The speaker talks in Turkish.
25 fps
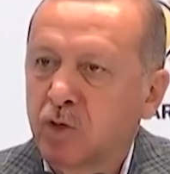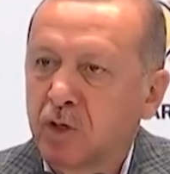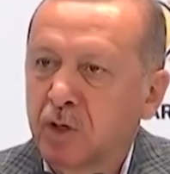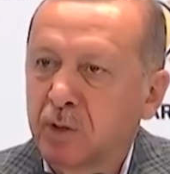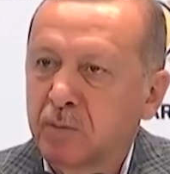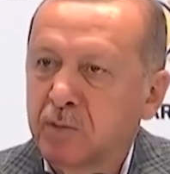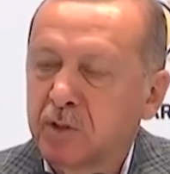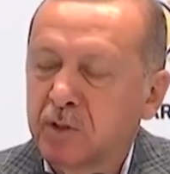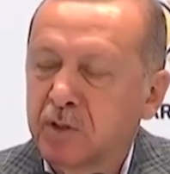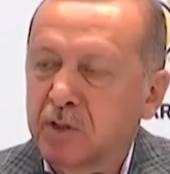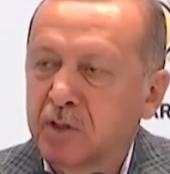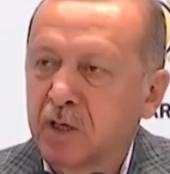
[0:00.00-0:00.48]

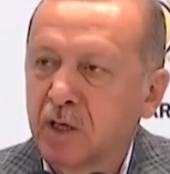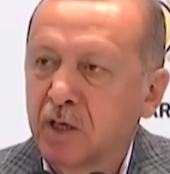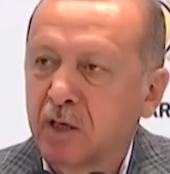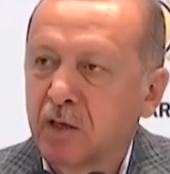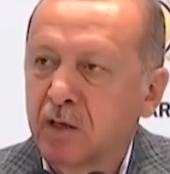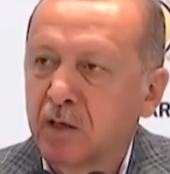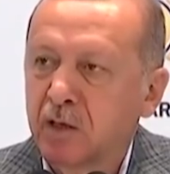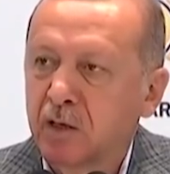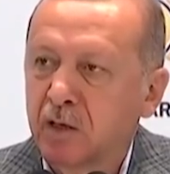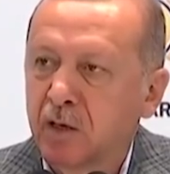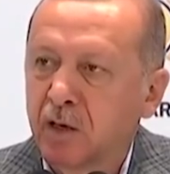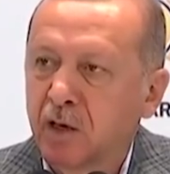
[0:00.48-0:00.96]

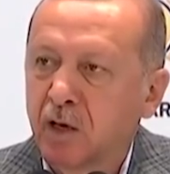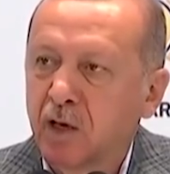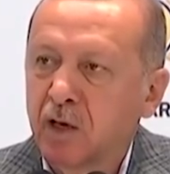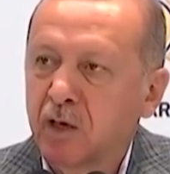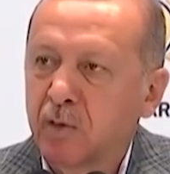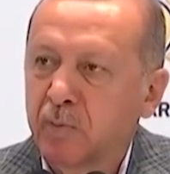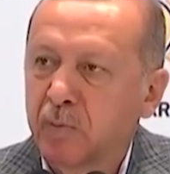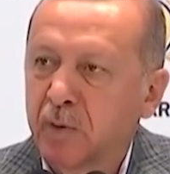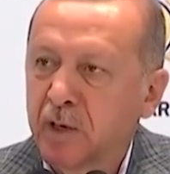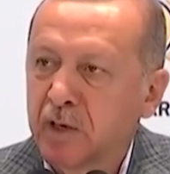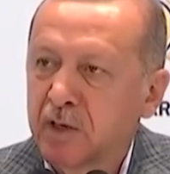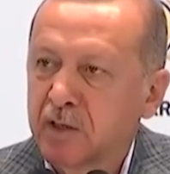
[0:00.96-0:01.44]
ülkemizde
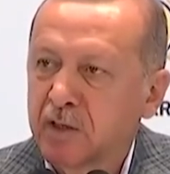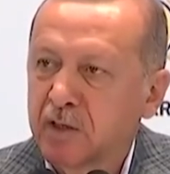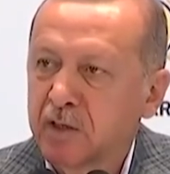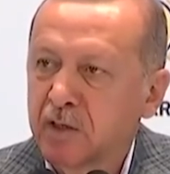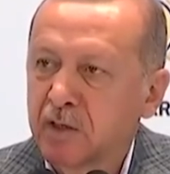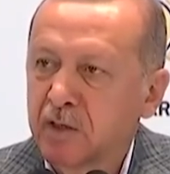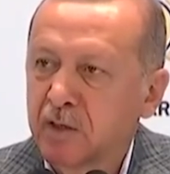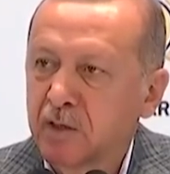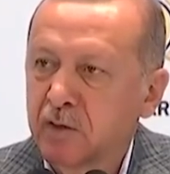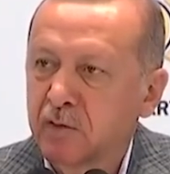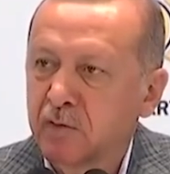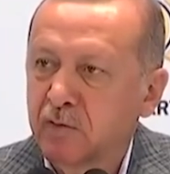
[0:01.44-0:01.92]
AK
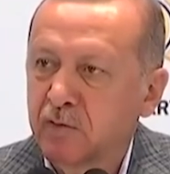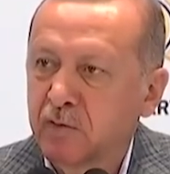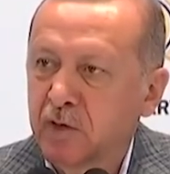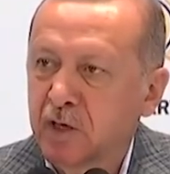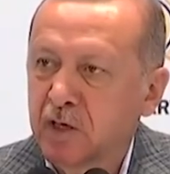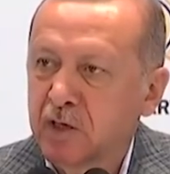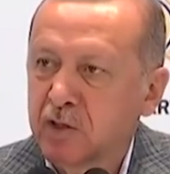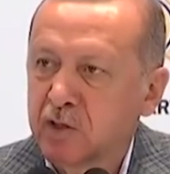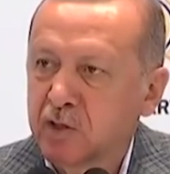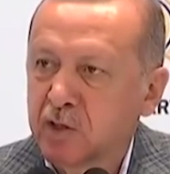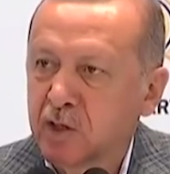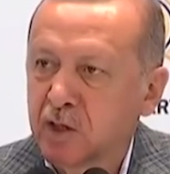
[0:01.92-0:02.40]
Parti
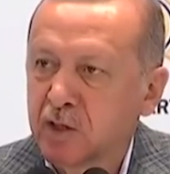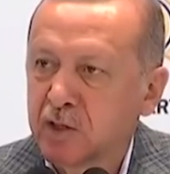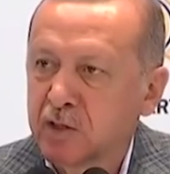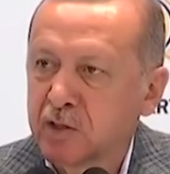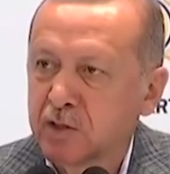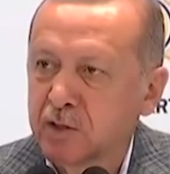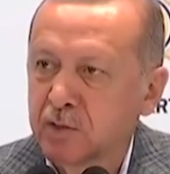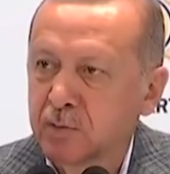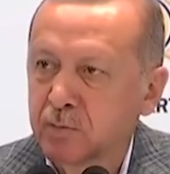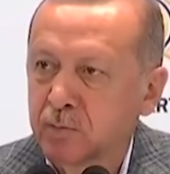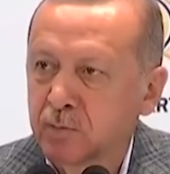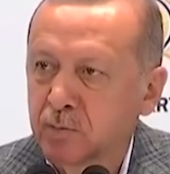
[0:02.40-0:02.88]
ve
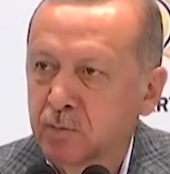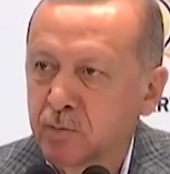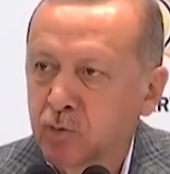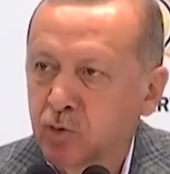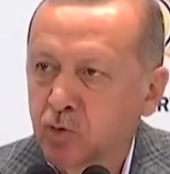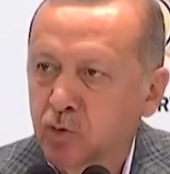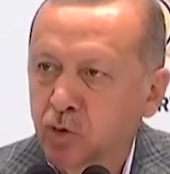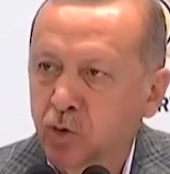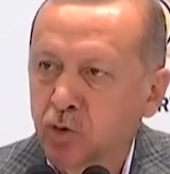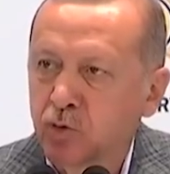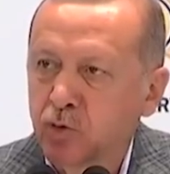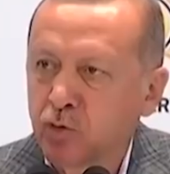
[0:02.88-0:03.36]
şahsım
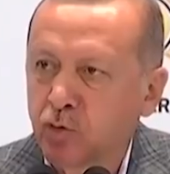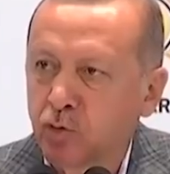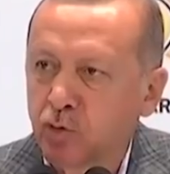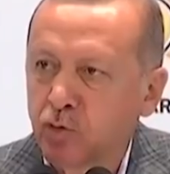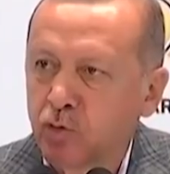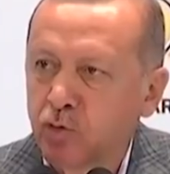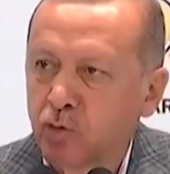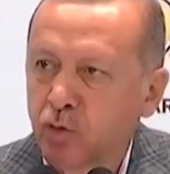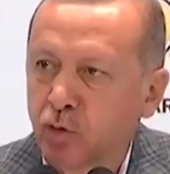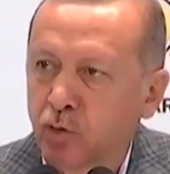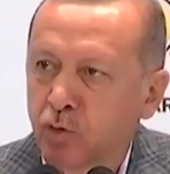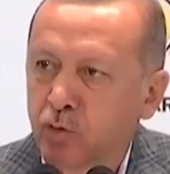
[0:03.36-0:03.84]
söz
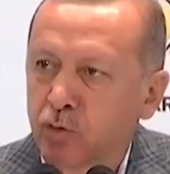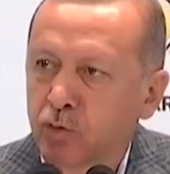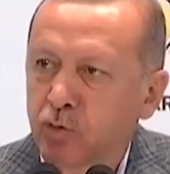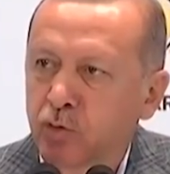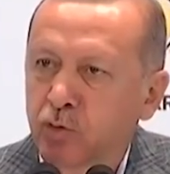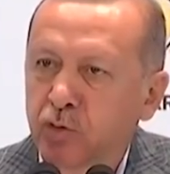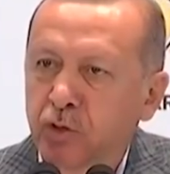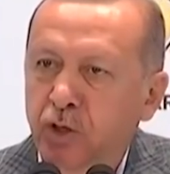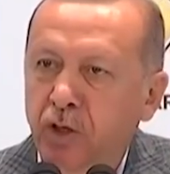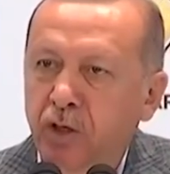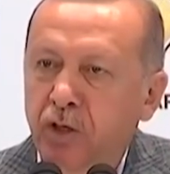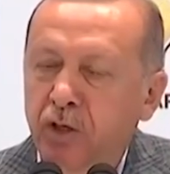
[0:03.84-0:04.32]
konusu
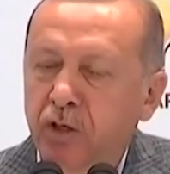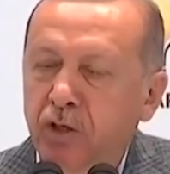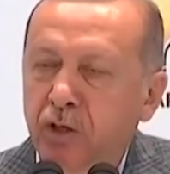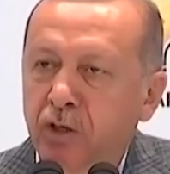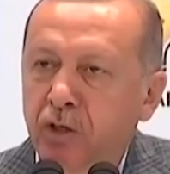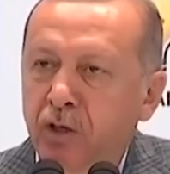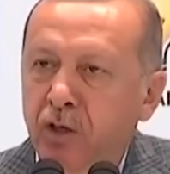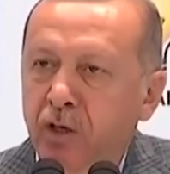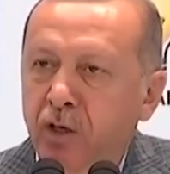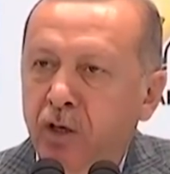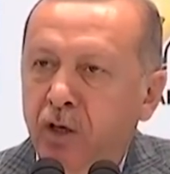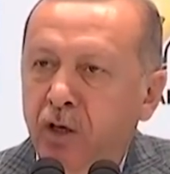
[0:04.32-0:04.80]
olduğunda
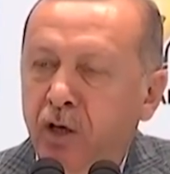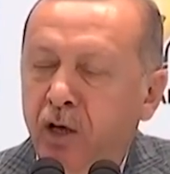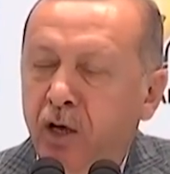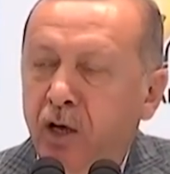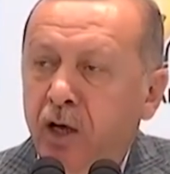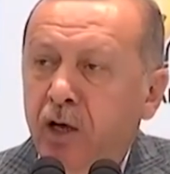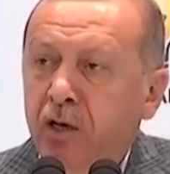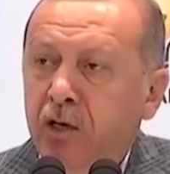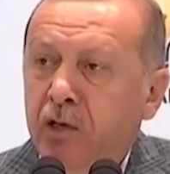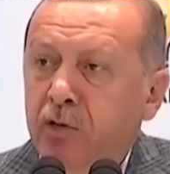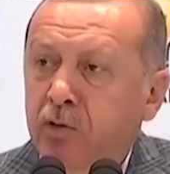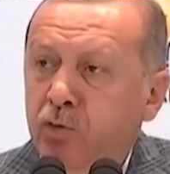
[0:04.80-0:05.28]

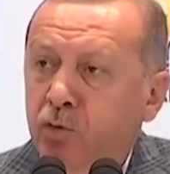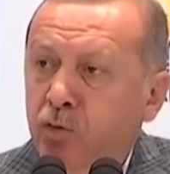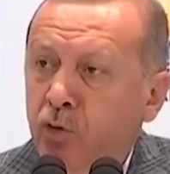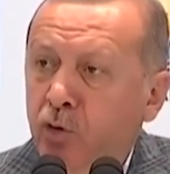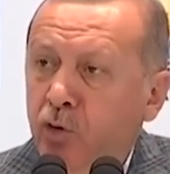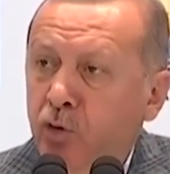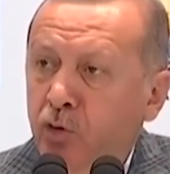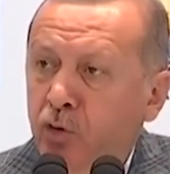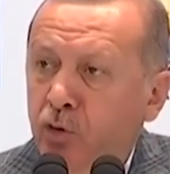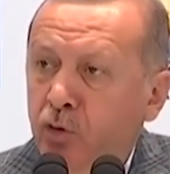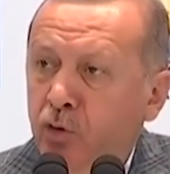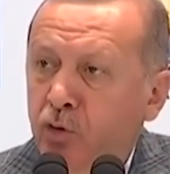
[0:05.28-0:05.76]
her
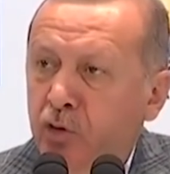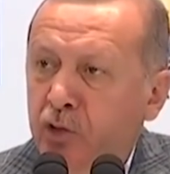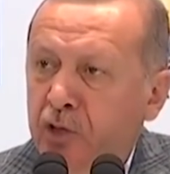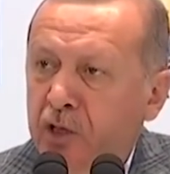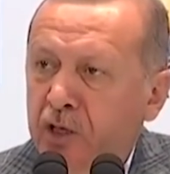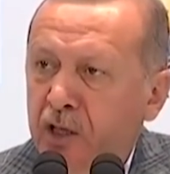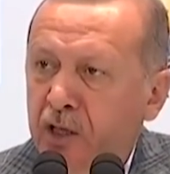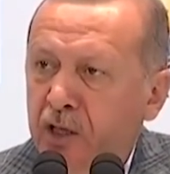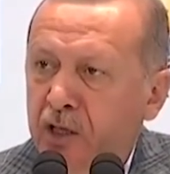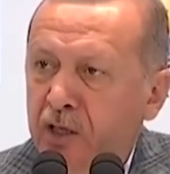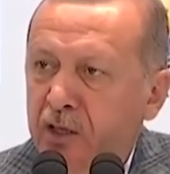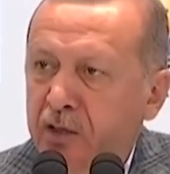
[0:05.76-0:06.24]

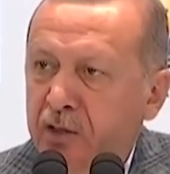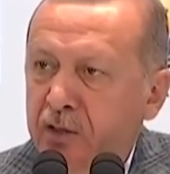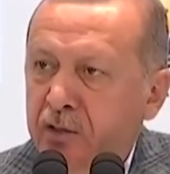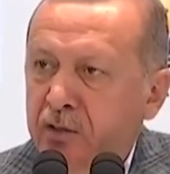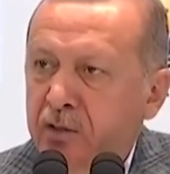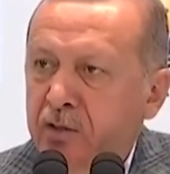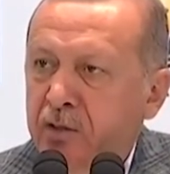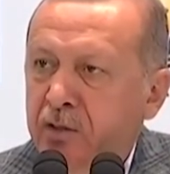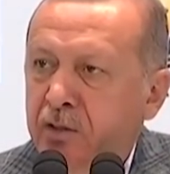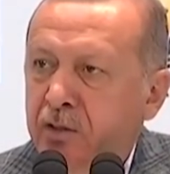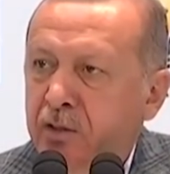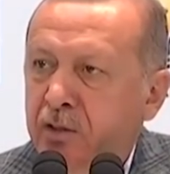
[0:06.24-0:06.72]
türlü
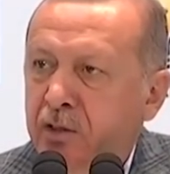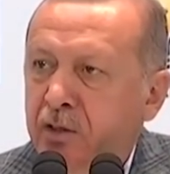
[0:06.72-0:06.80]
yalanı,